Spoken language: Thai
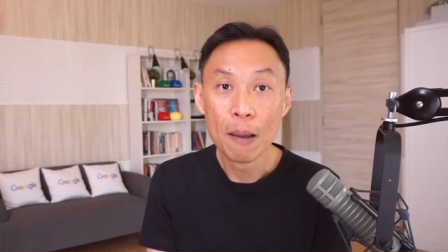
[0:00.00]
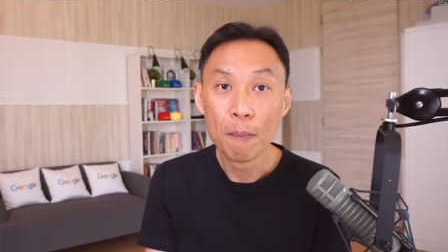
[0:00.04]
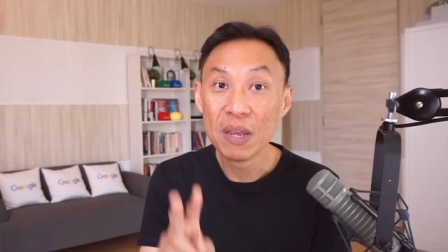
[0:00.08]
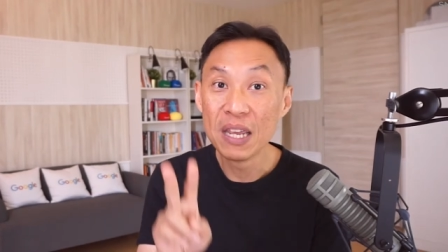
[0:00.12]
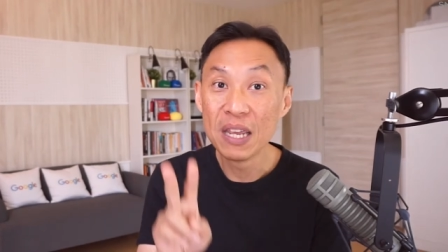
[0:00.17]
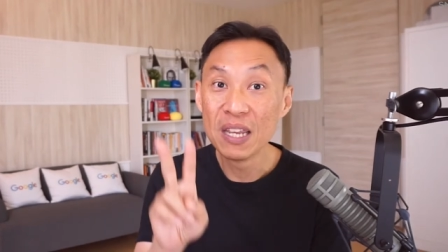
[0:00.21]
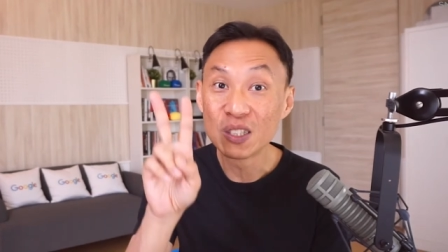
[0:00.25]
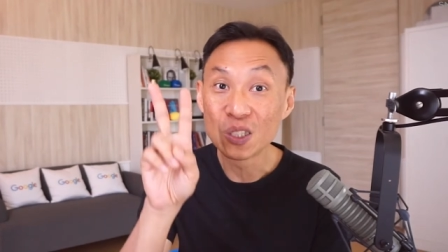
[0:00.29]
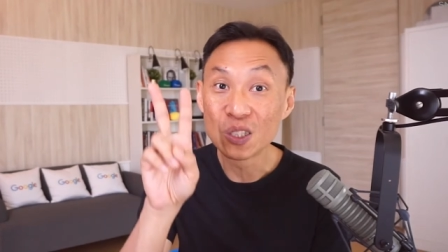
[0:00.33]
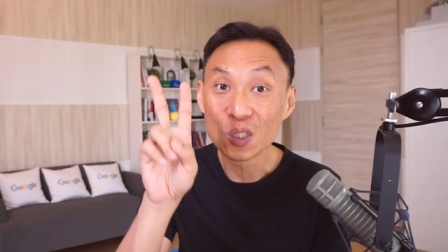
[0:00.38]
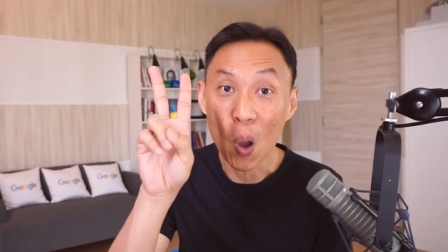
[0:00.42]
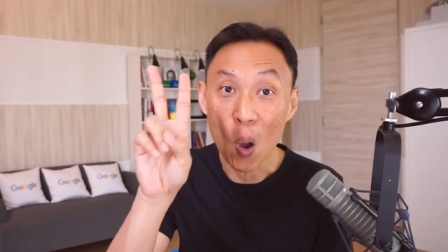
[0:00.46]
มี
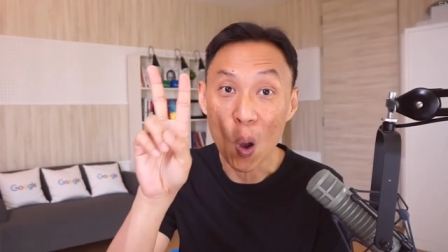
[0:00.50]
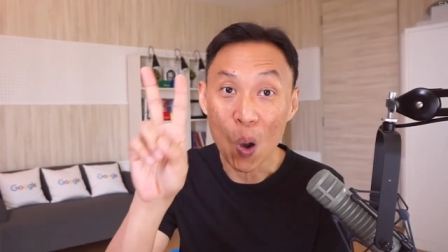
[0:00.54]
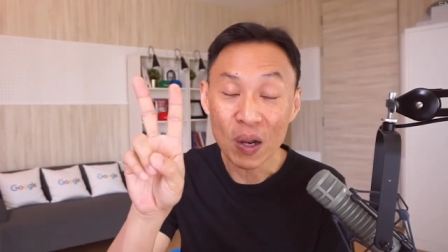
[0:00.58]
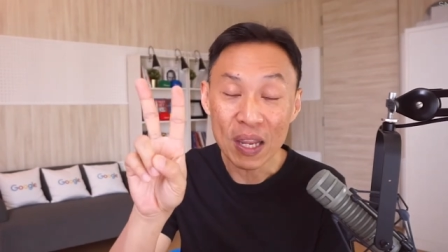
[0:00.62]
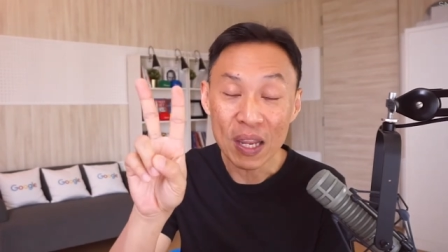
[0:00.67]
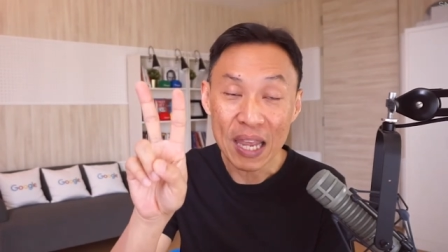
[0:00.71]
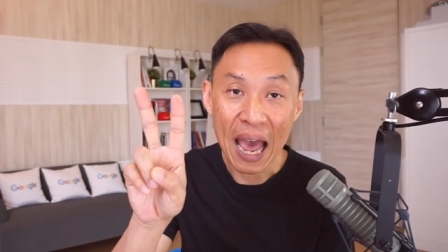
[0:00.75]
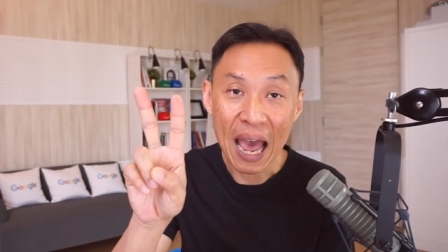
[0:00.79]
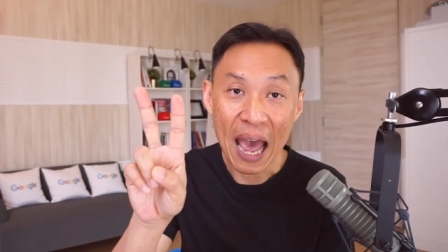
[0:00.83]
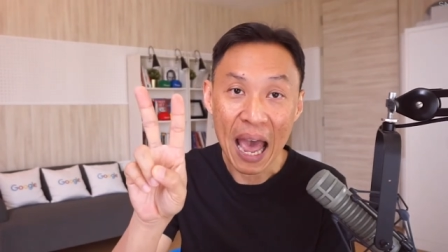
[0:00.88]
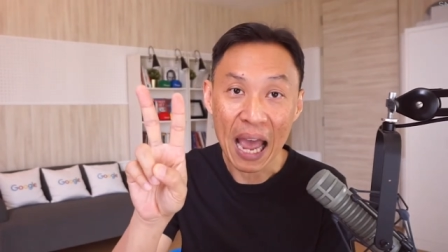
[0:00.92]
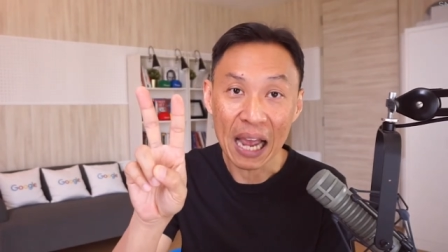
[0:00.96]

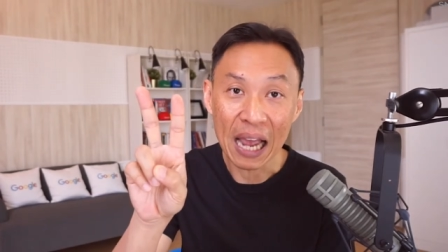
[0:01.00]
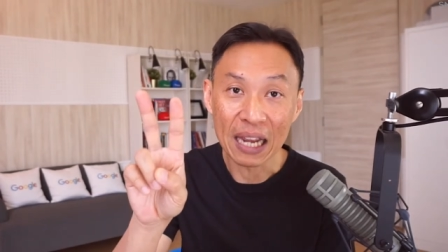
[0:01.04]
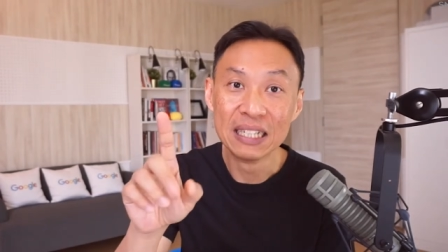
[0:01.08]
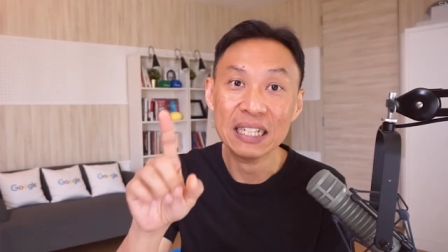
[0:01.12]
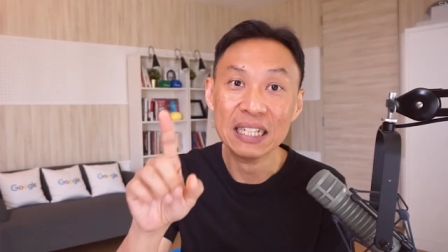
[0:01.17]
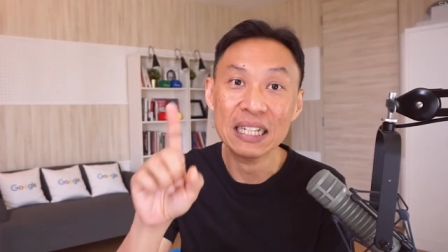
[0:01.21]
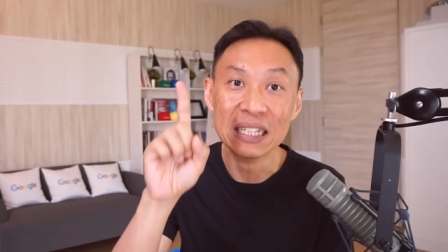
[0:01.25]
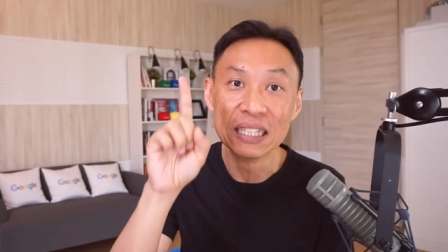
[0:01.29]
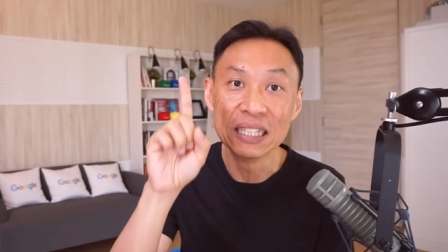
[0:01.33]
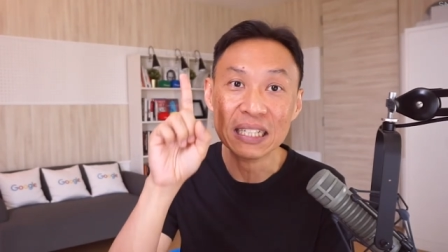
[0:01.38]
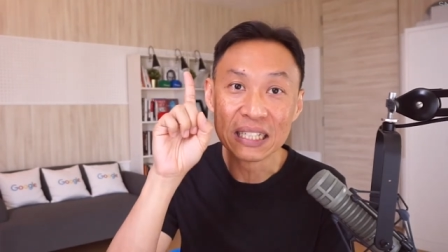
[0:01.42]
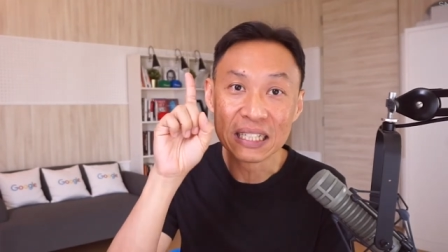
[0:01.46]
2อย่าง
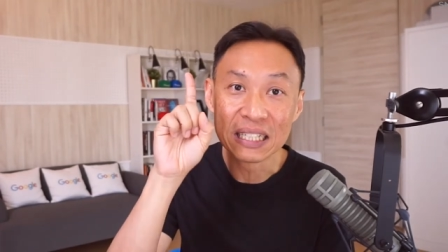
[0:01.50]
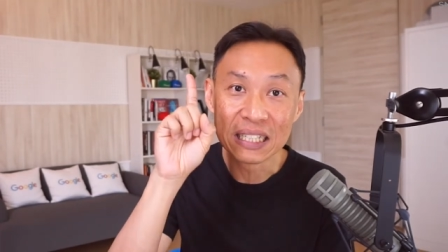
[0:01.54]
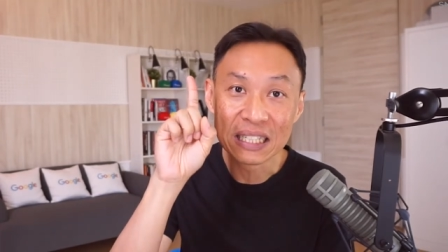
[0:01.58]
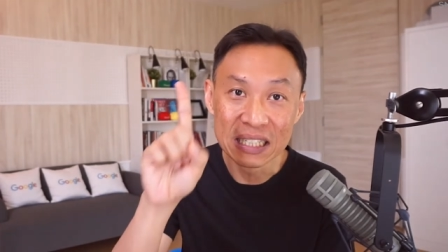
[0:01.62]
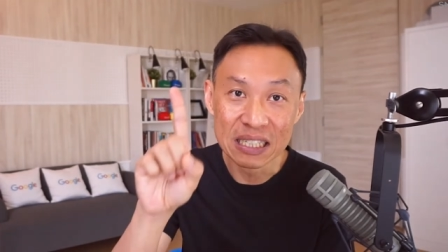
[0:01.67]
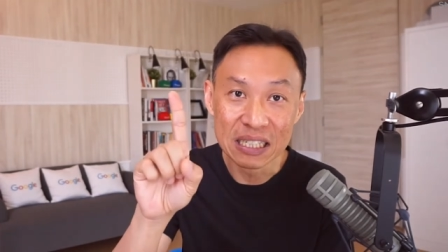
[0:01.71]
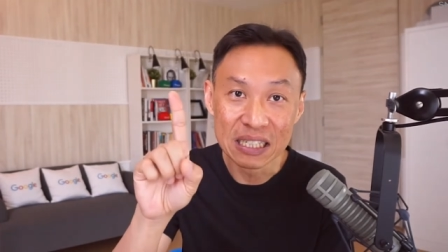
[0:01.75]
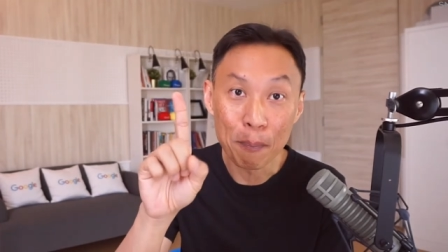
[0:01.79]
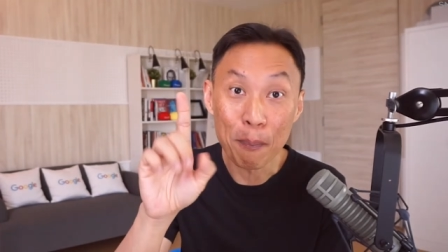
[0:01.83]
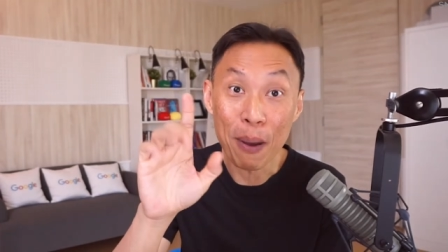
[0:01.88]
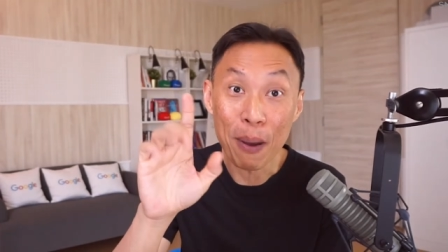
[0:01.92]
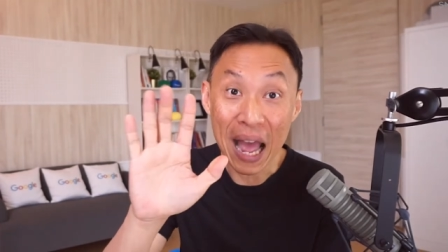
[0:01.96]
1
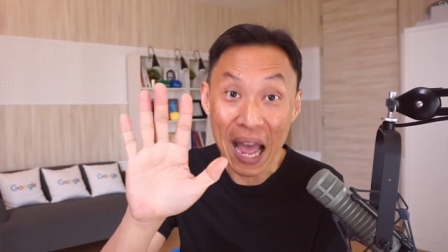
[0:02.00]
คือ